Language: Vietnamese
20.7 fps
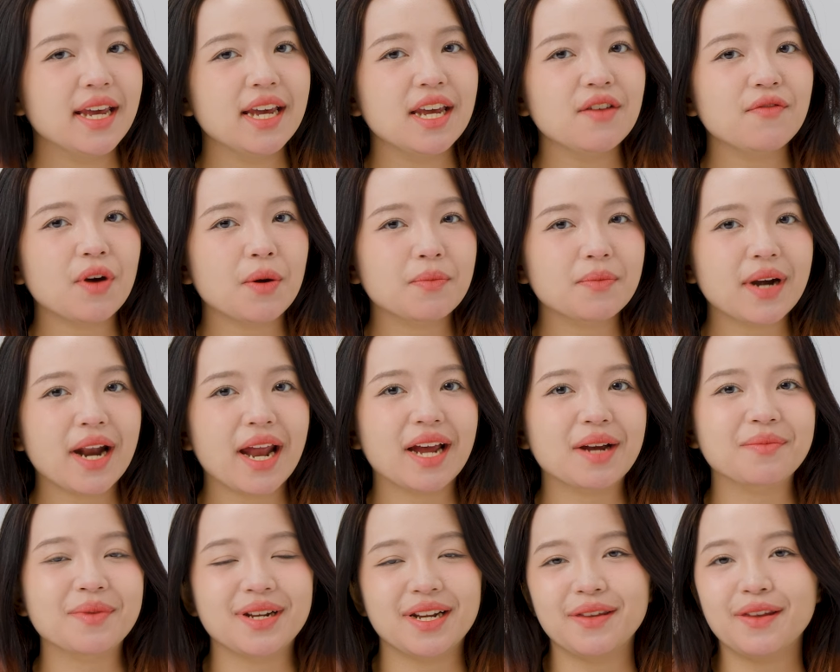Hy vọng
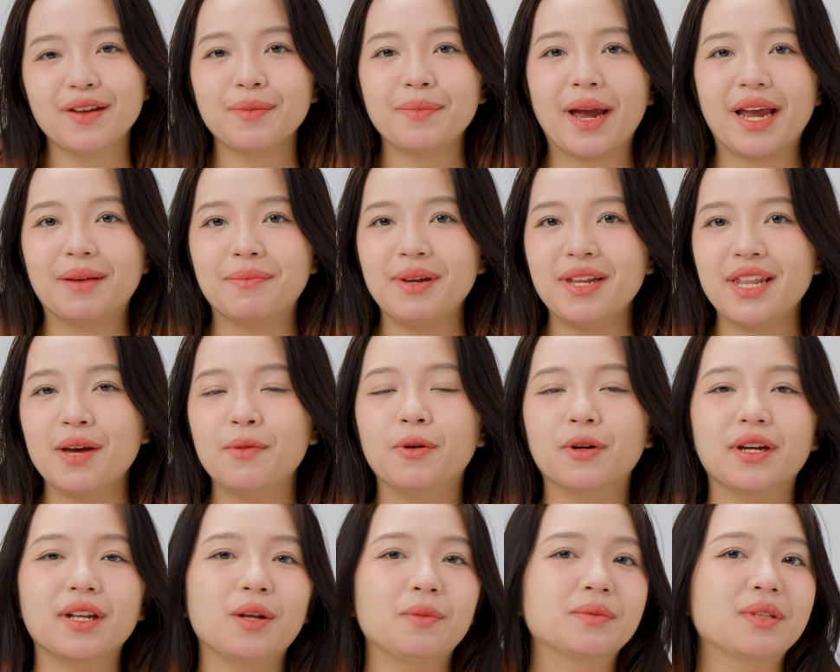rằng mình đã giúp bạn biết thêm
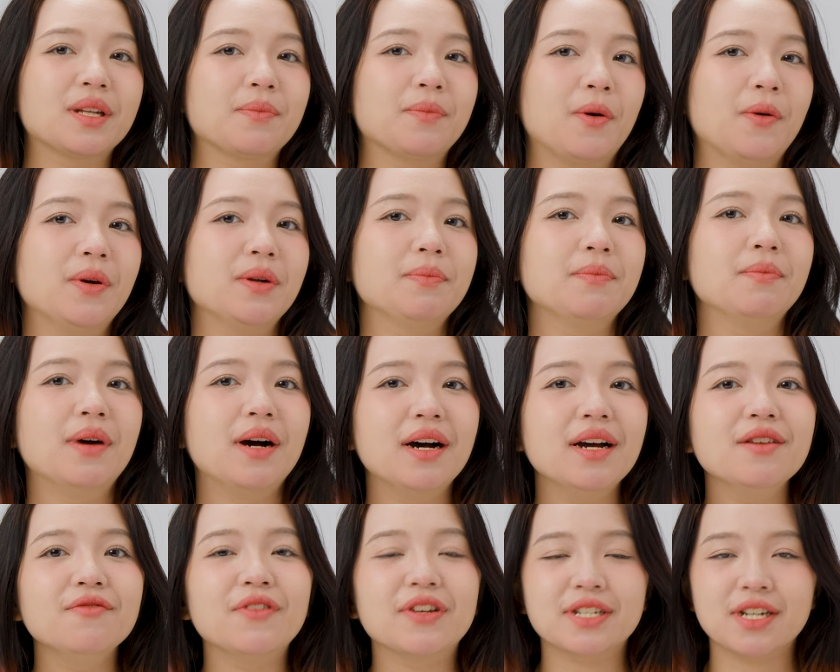một cái thông tin bổ ích
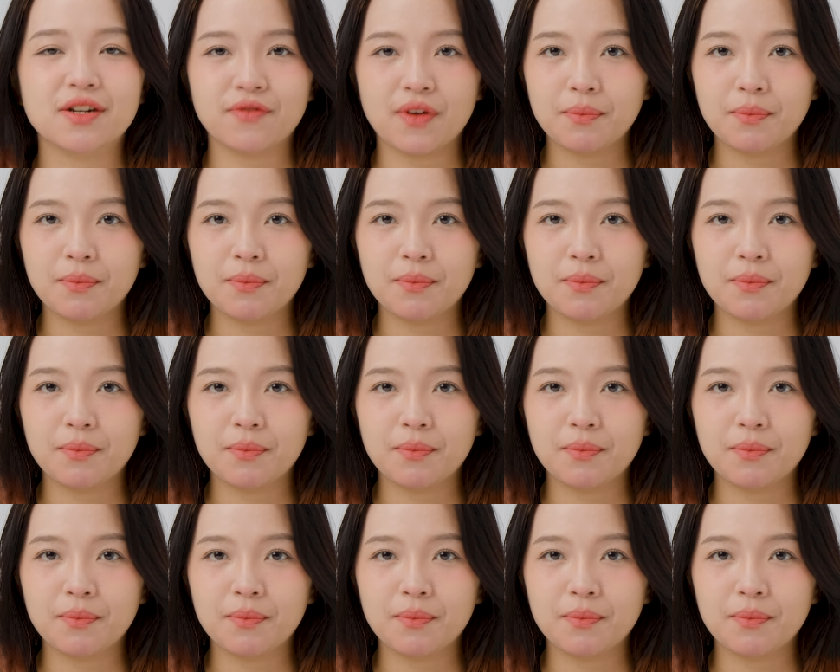mới về sản